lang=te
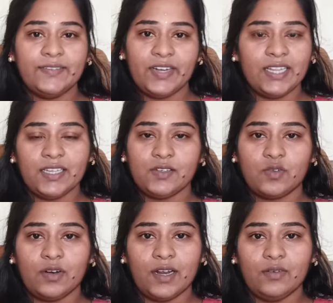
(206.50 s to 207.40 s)
ఇవి నేను
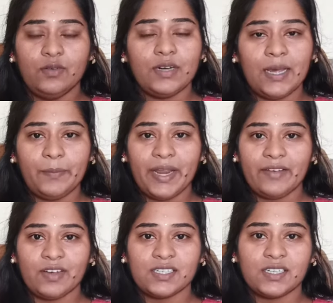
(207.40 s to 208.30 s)
తీసుకున్నాను లంచ్
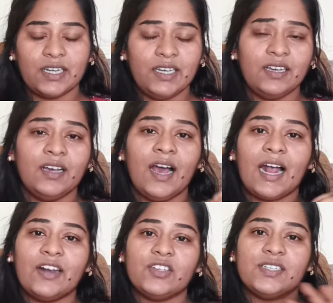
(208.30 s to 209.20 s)
బ్రేక్ఫాస్ట్కి
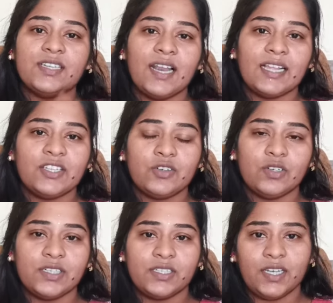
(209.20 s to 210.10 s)
అండ్ వచ్చేసి లంచ్కి
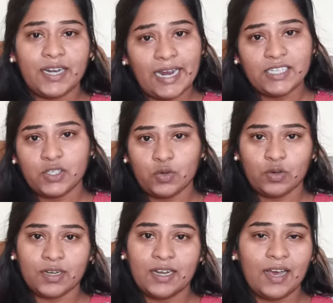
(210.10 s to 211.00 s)
వచ్చేసి రైస్
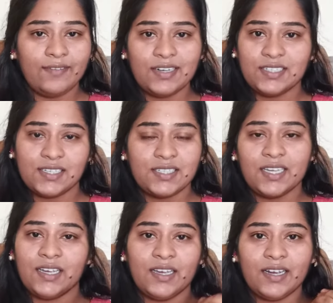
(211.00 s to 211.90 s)
టోటల్గా అవాయిడ్
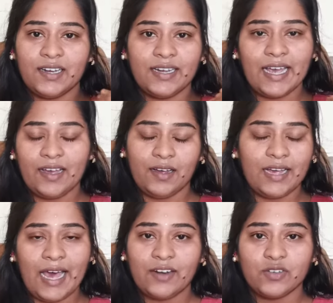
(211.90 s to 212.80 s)
చేస్తే
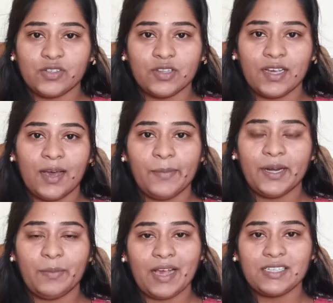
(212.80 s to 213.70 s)
గ్యార్ వస్తుంది
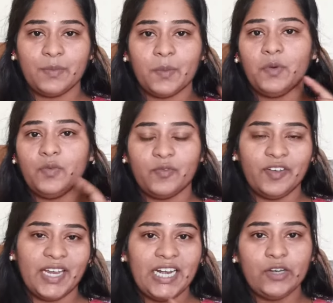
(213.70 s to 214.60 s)
కాబట్టి మ్యాక్సిమం
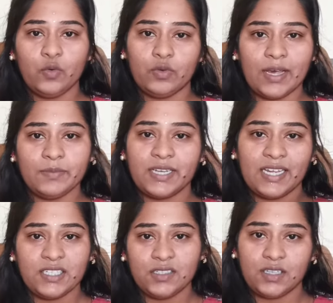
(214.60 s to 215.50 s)
వీక్లీ టూ టైమ్స్
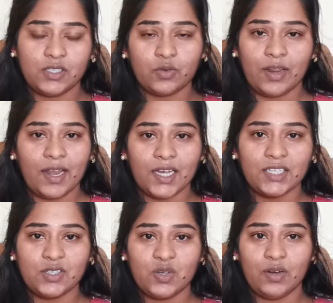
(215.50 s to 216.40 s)
రైస్ తీసుకునేలాగా
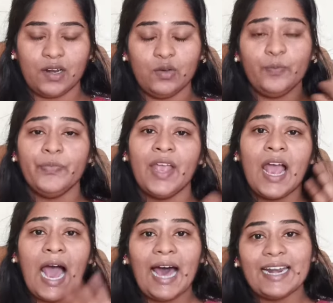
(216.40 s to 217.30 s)
తీసుకున్నాను
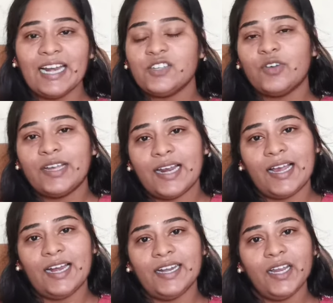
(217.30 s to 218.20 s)
ఆ రైస్ కూడా
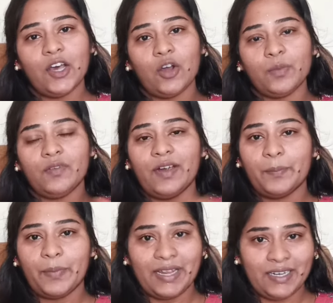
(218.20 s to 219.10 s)
ఎలాగంటే నార్మల్
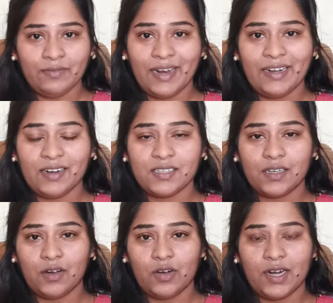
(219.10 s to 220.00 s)
ప్లెయిన్ వైట్ రైస్
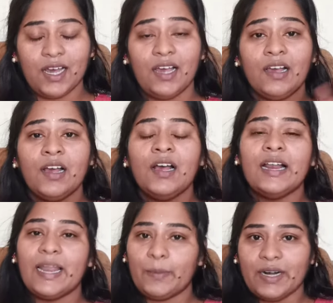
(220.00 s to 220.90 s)
కాకుండా
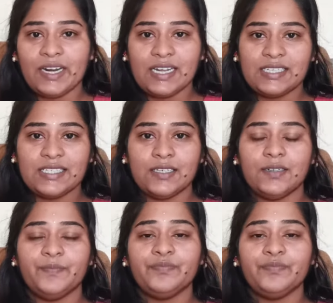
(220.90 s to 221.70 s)
లెమన్ రైస్